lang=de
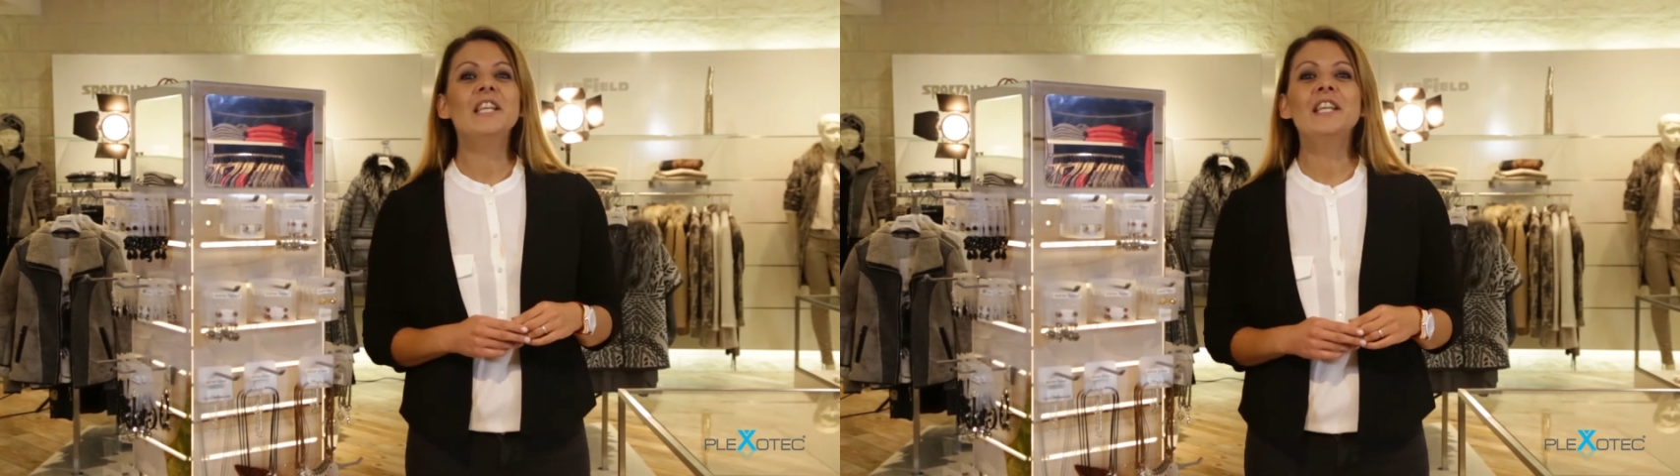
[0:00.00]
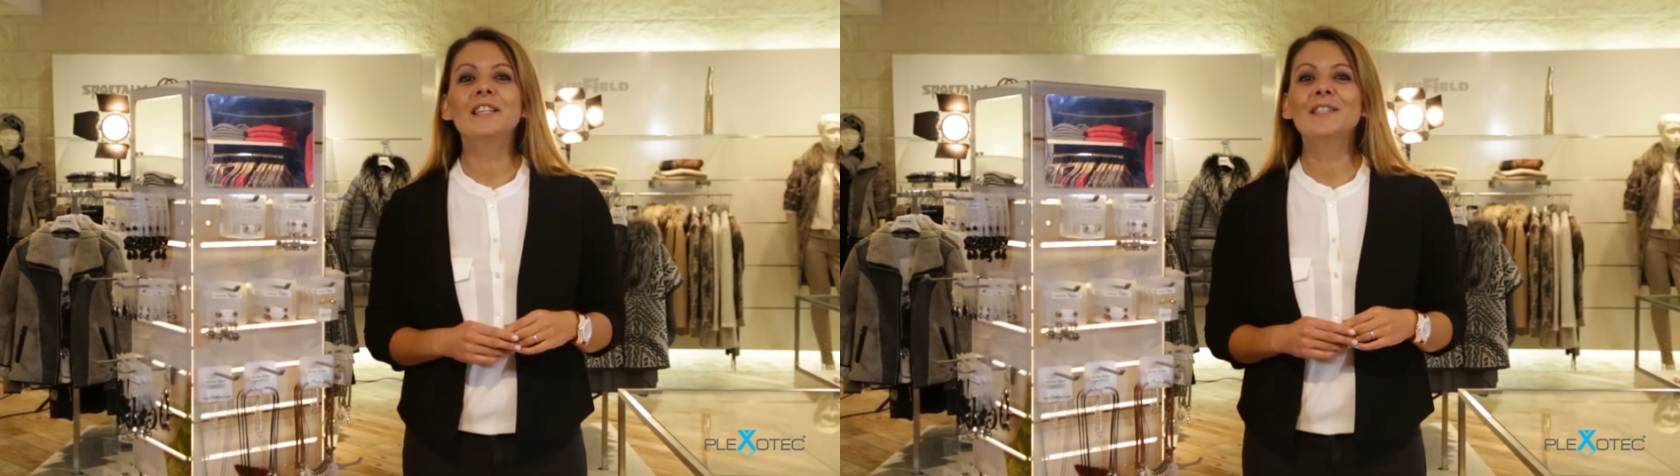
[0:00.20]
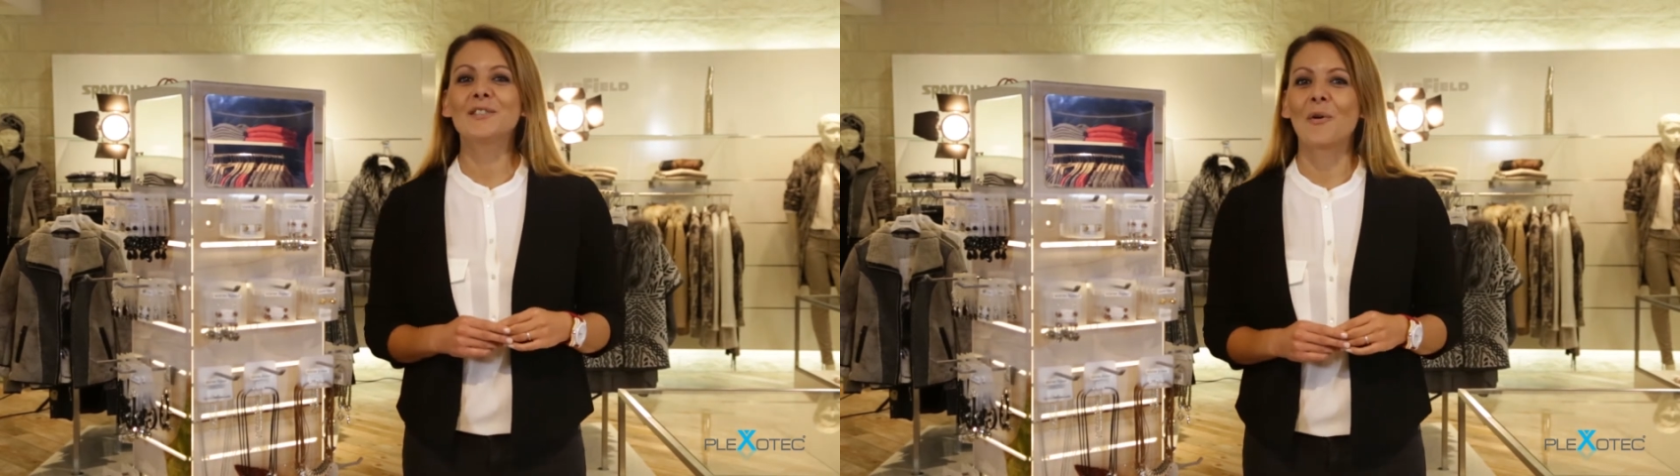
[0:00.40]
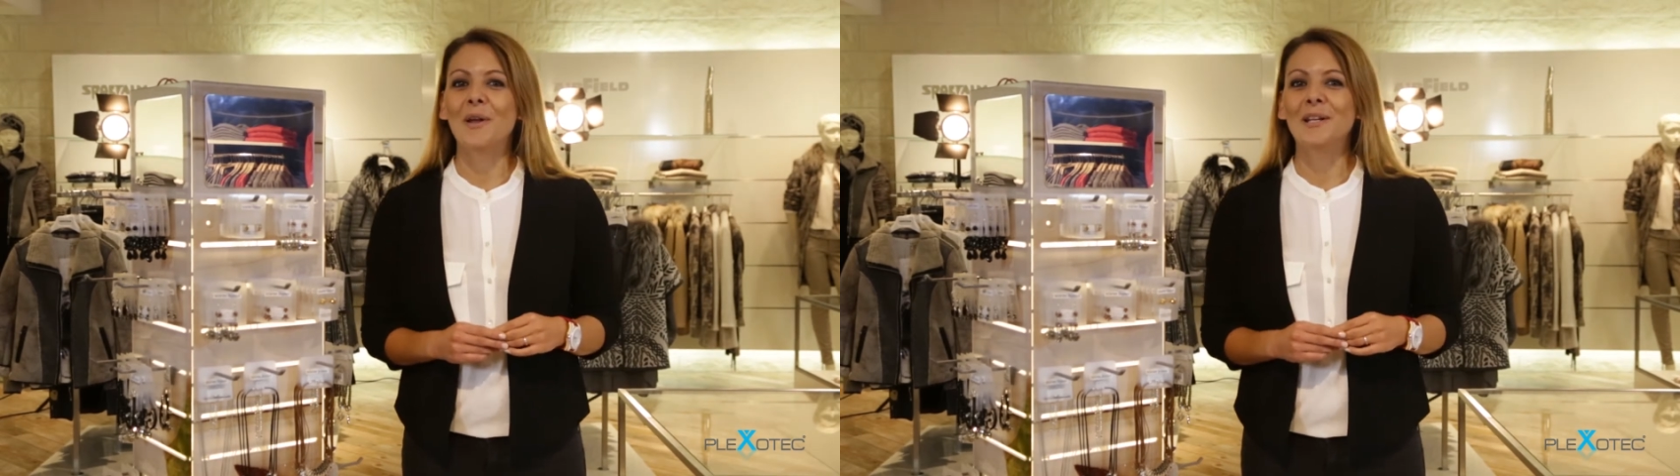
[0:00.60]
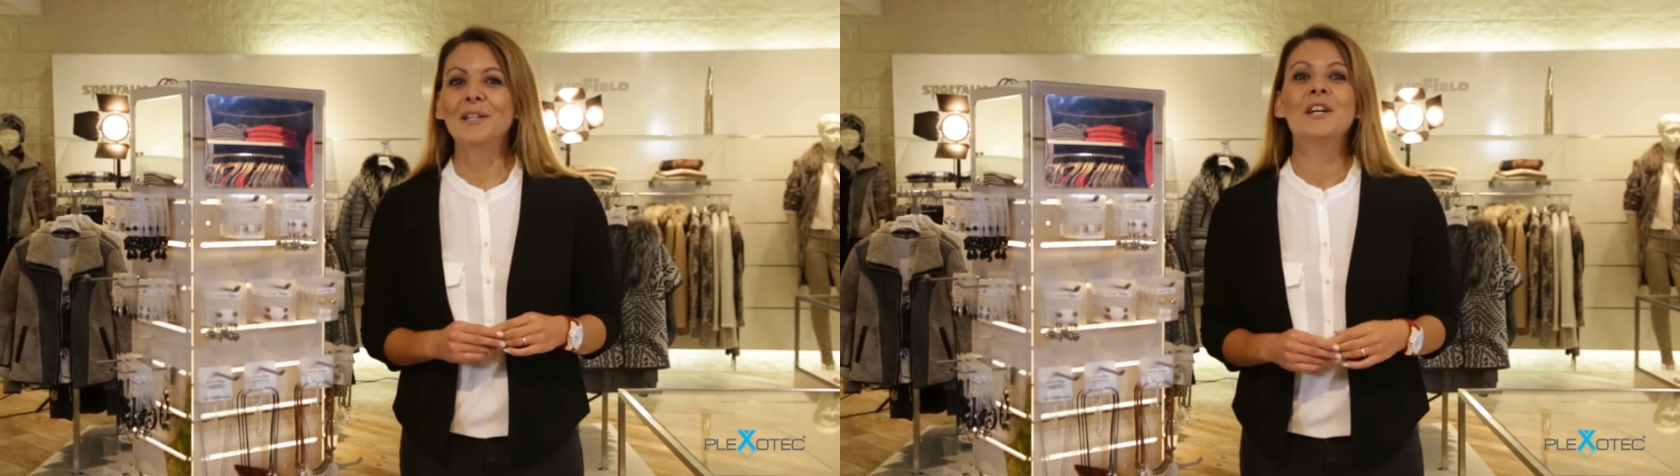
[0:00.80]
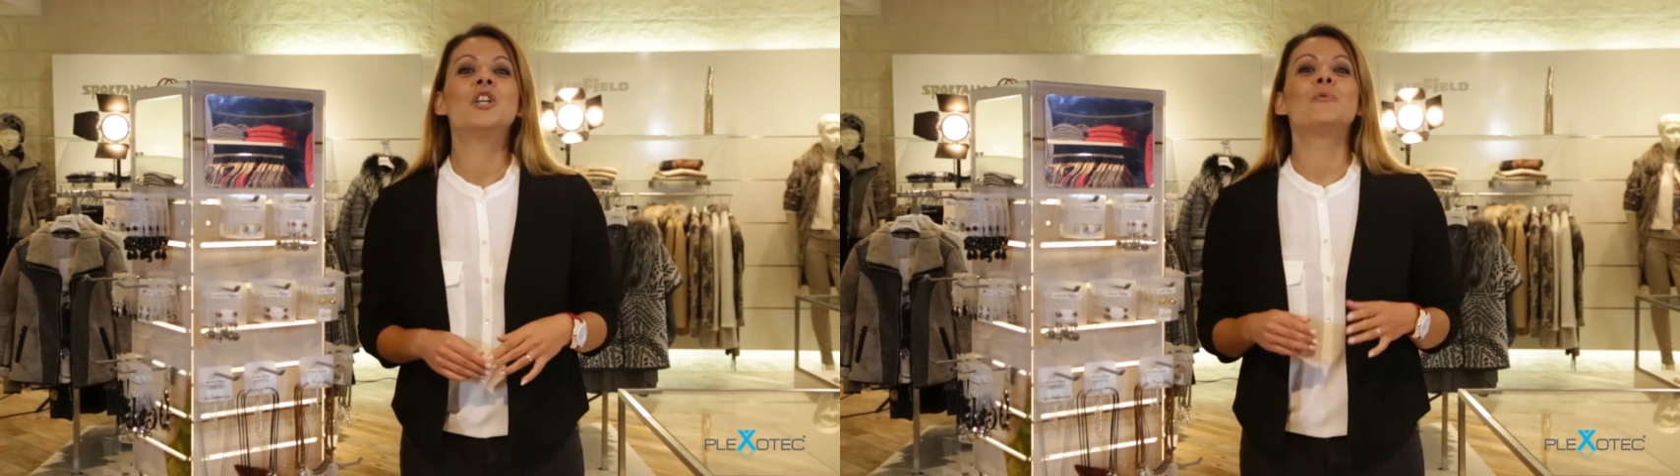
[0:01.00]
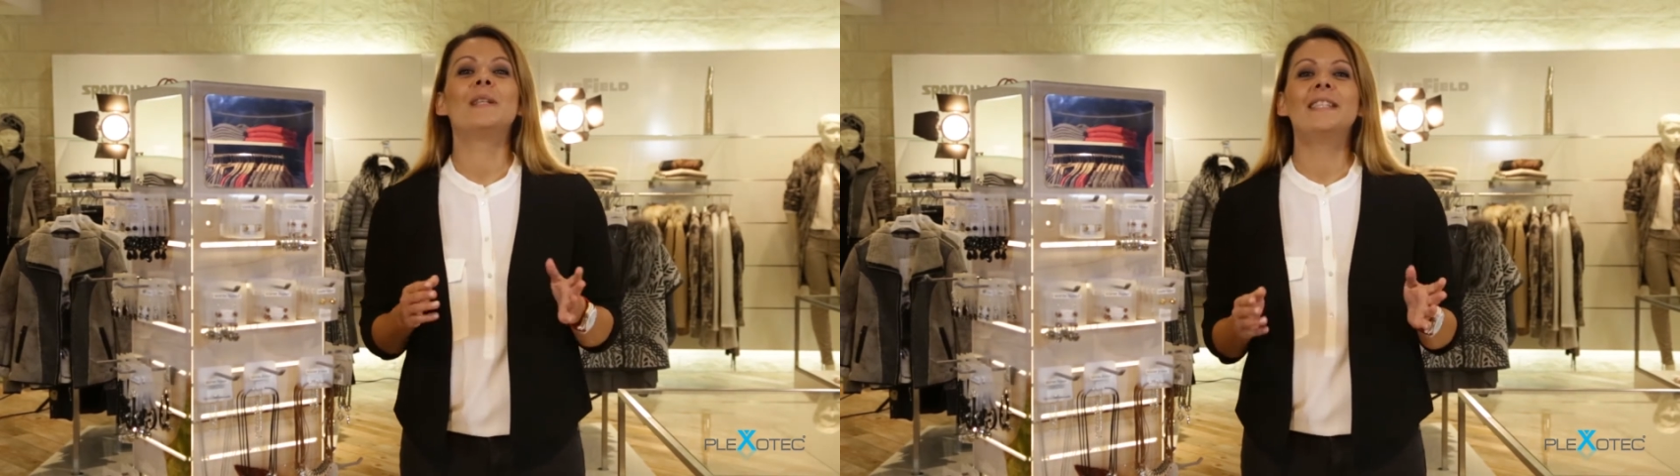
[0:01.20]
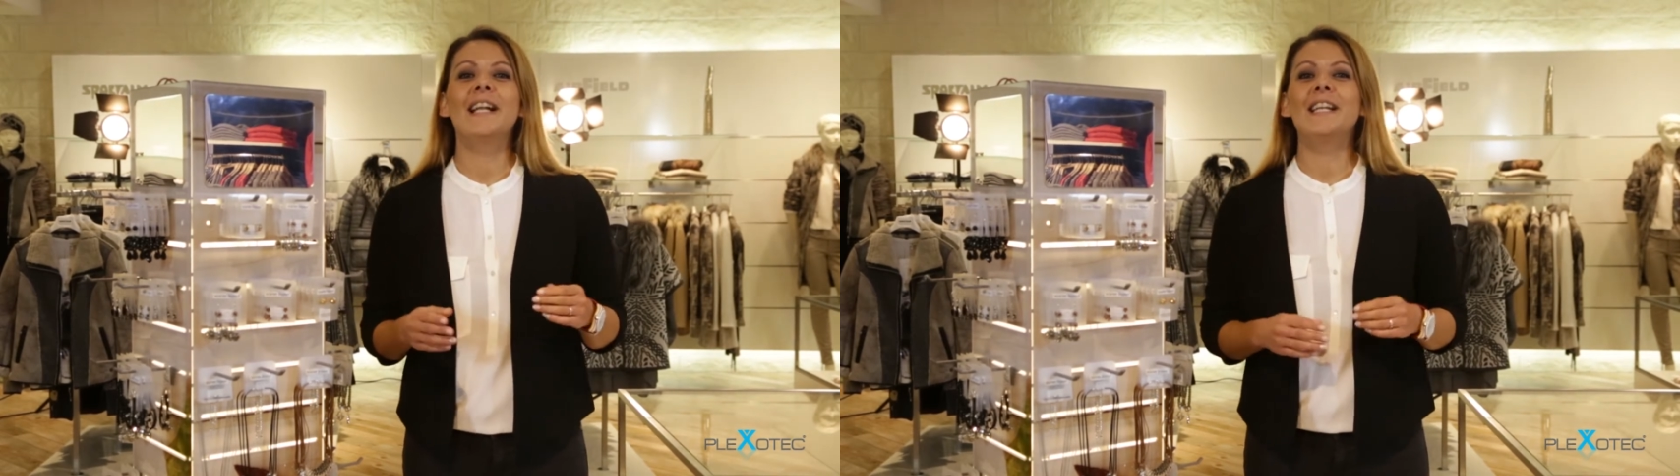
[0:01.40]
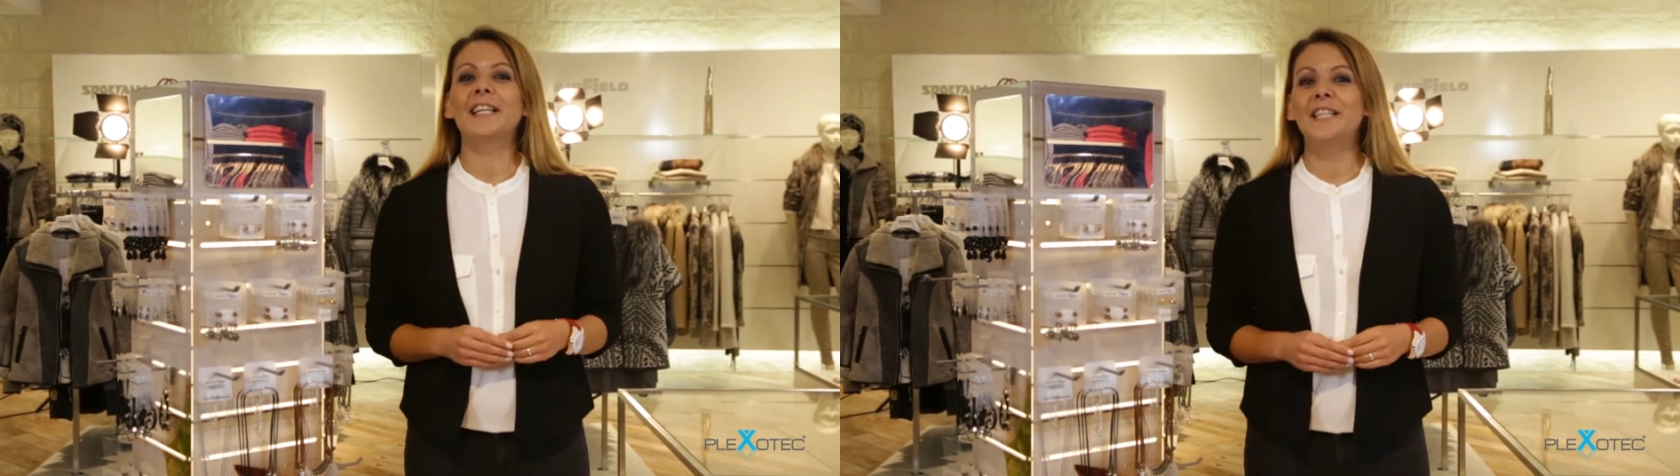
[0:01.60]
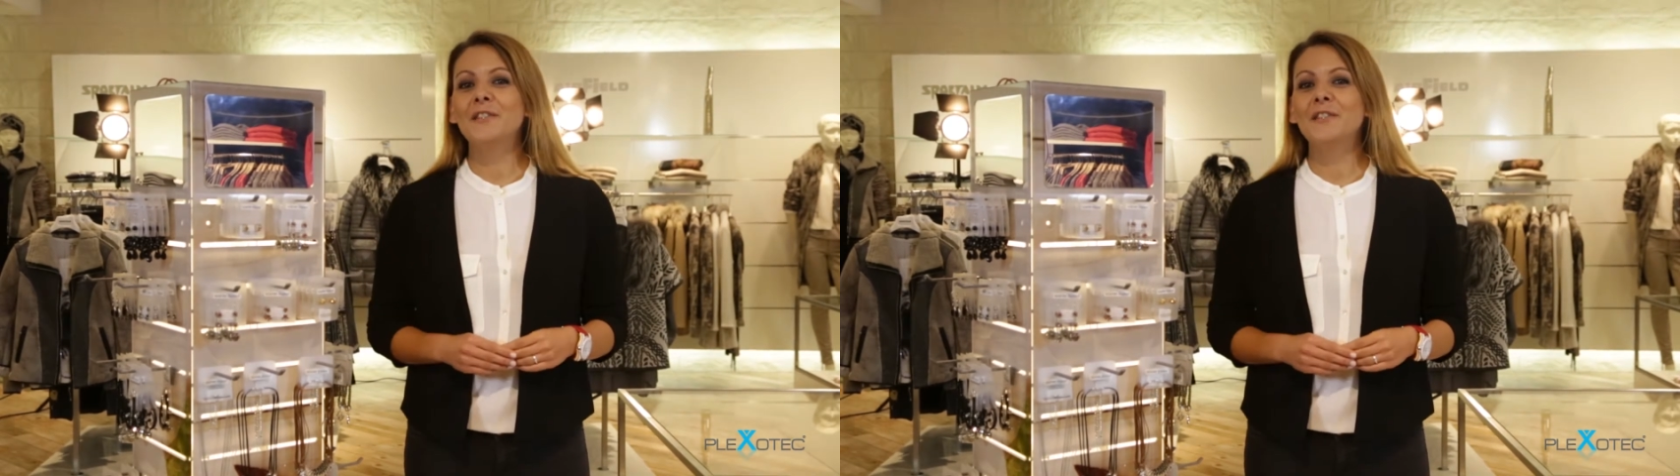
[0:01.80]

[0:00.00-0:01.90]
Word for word: Ihre Säule speziell nach